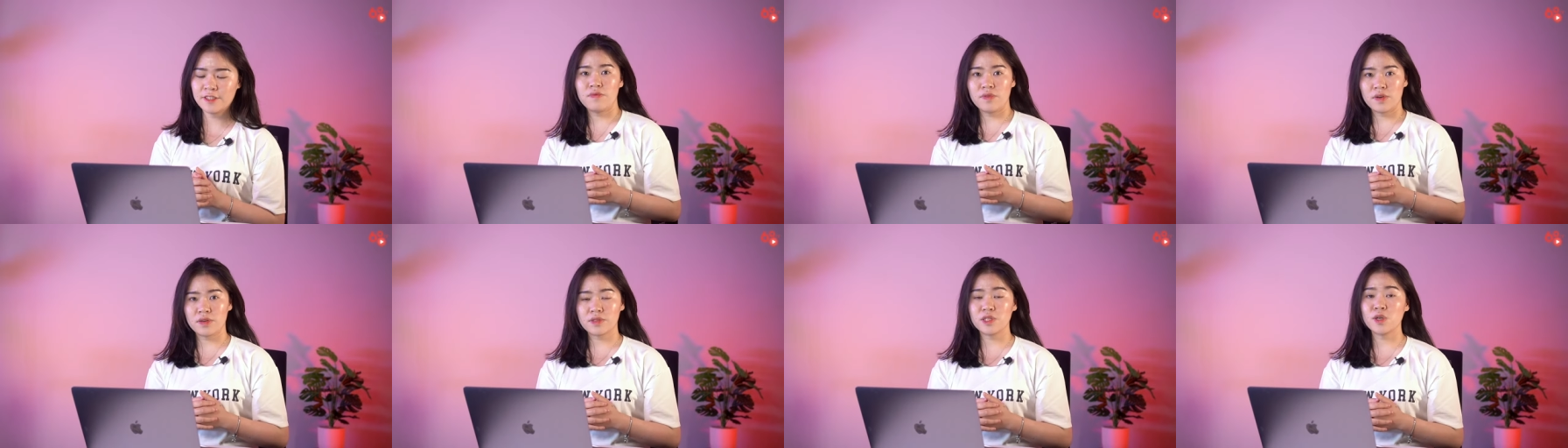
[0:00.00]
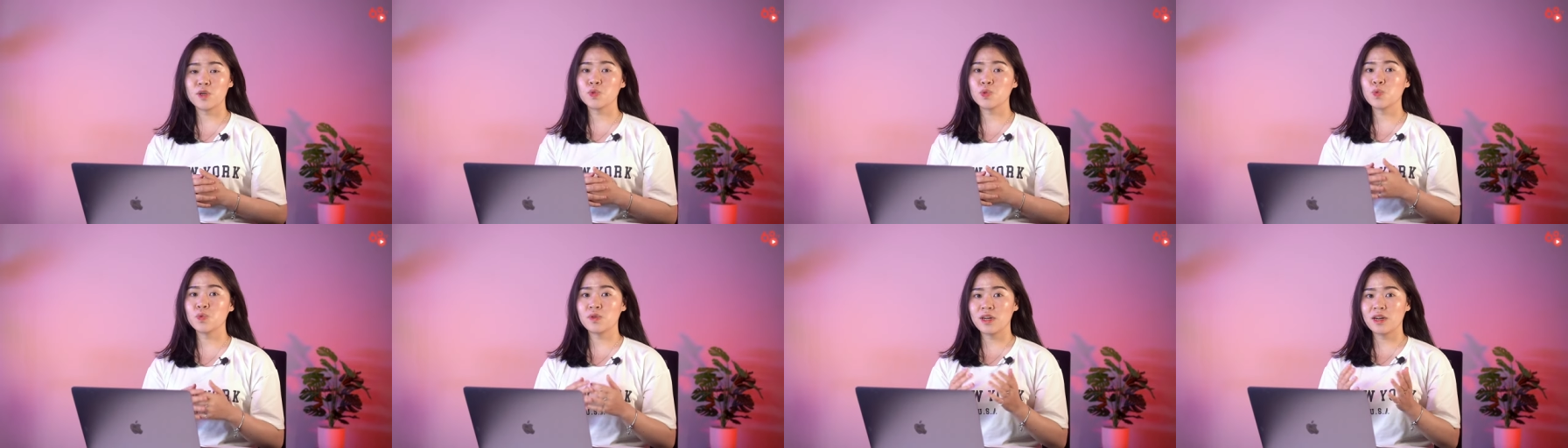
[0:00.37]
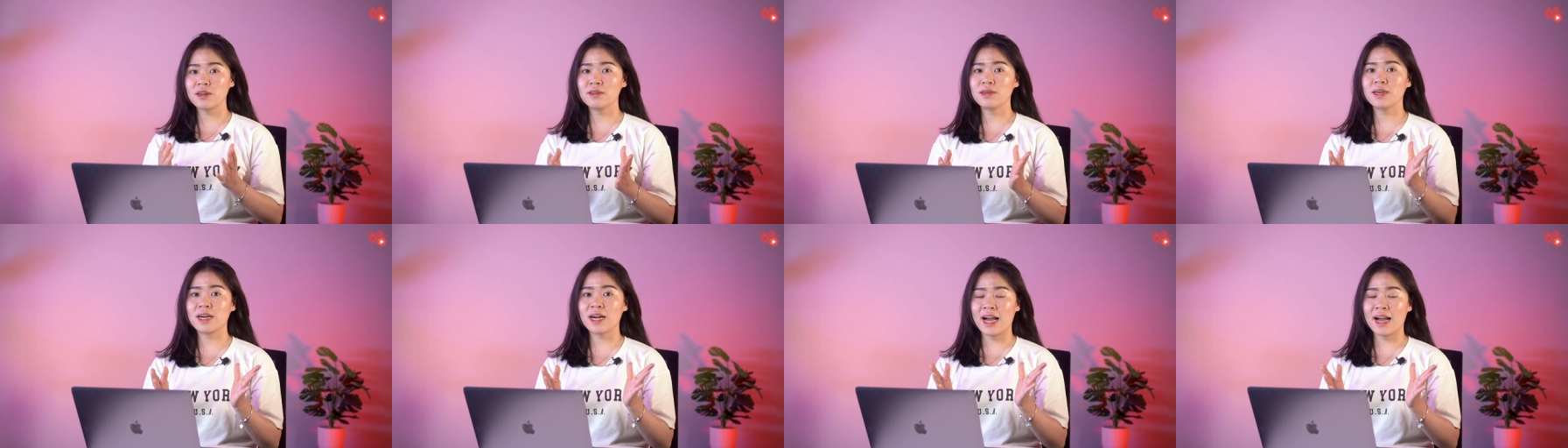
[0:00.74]
Việc tiêu thụ năng
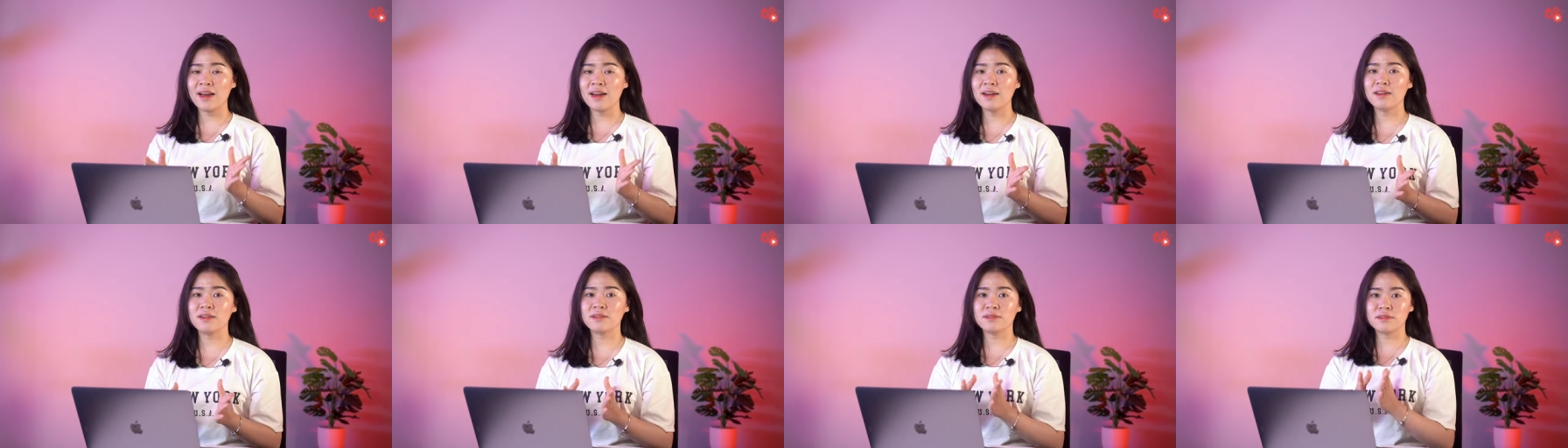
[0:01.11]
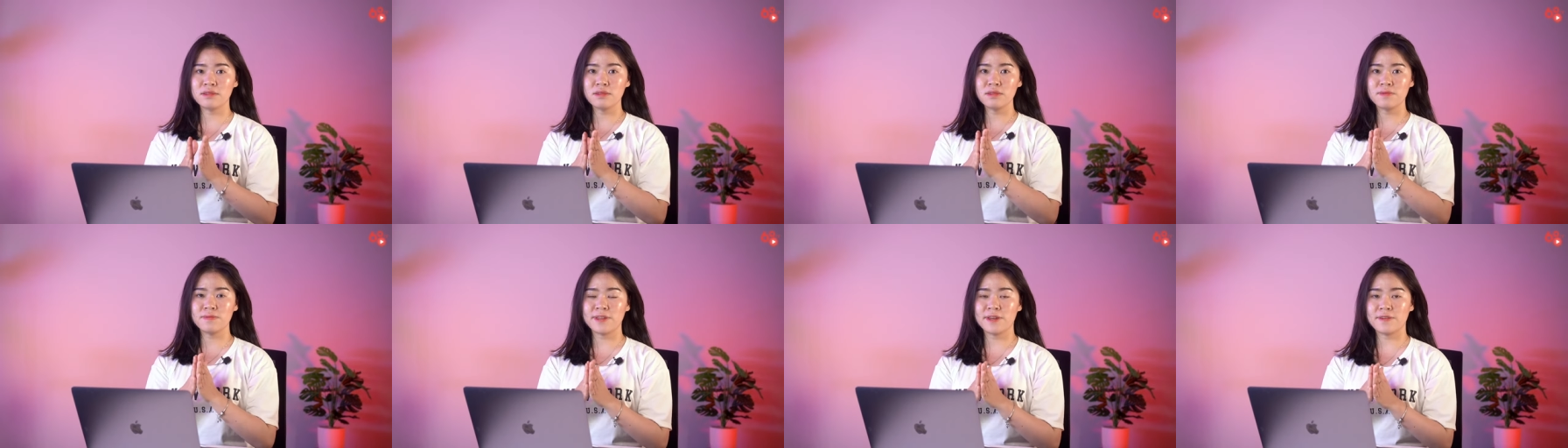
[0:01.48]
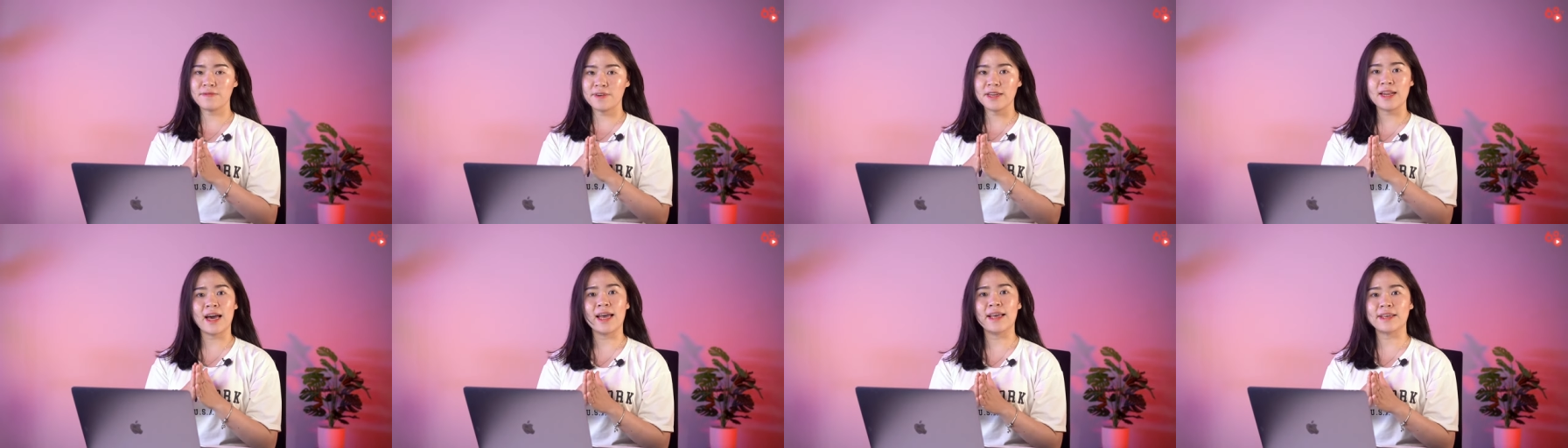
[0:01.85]
lượng khá là lớn từ việc
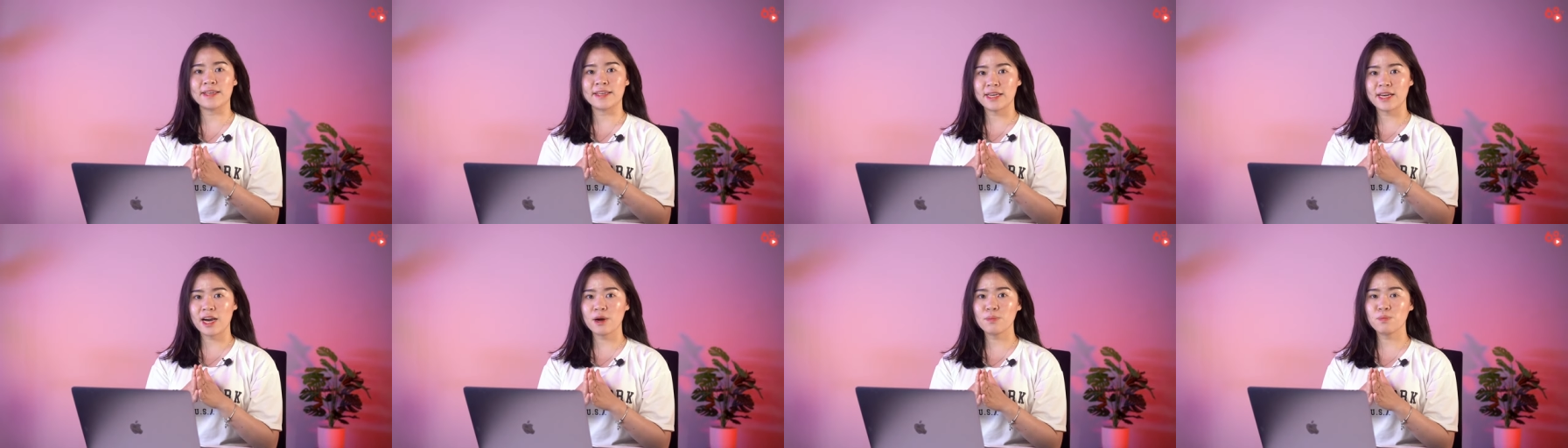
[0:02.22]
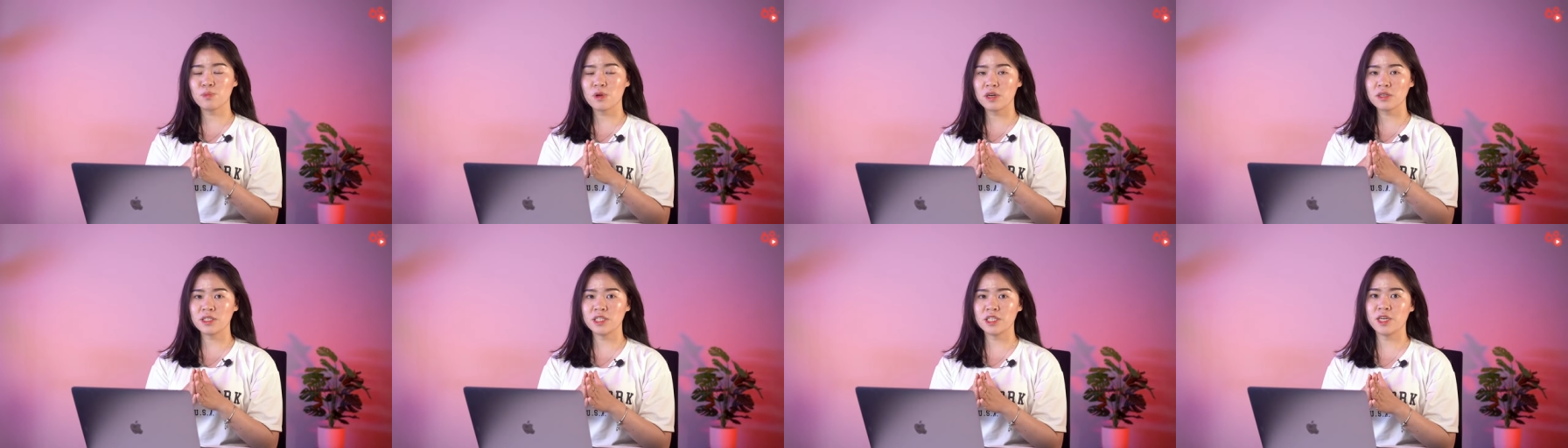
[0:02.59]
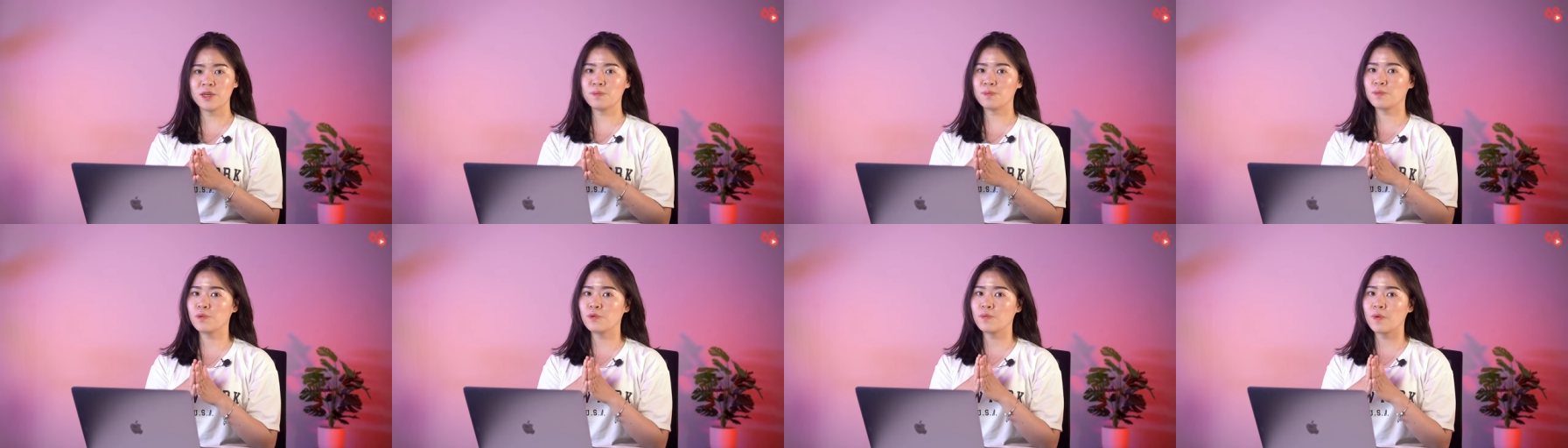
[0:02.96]
vận hành các
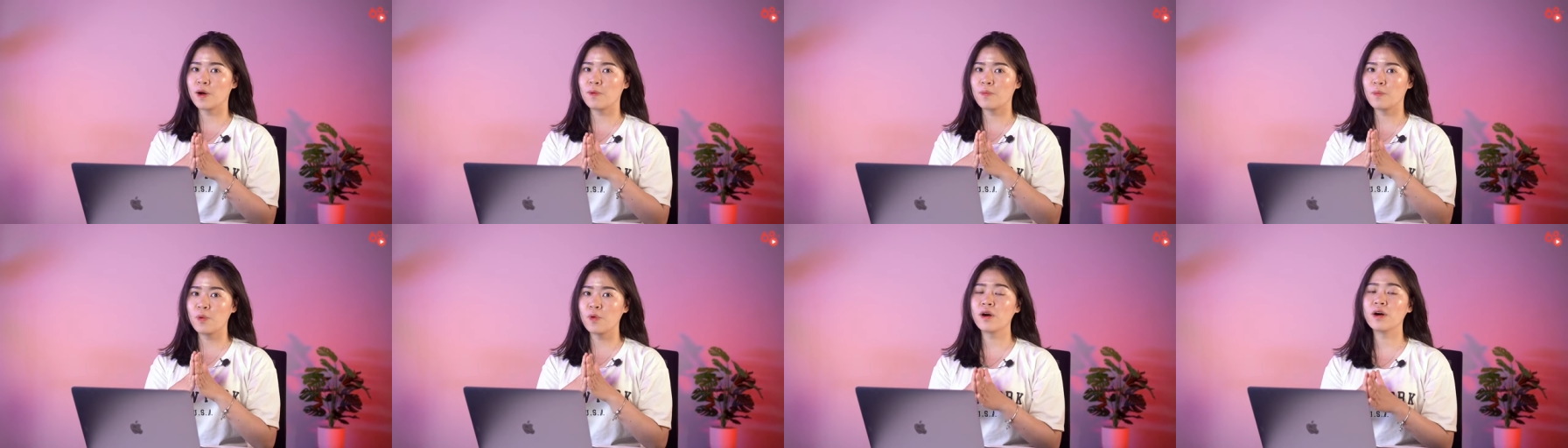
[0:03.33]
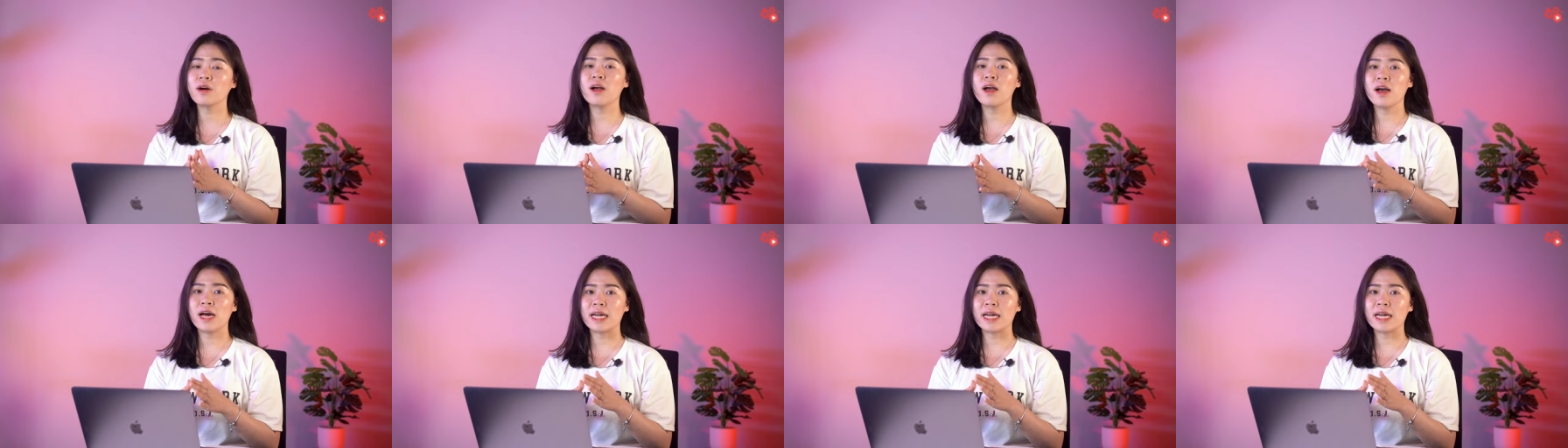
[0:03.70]
blockchain proof of work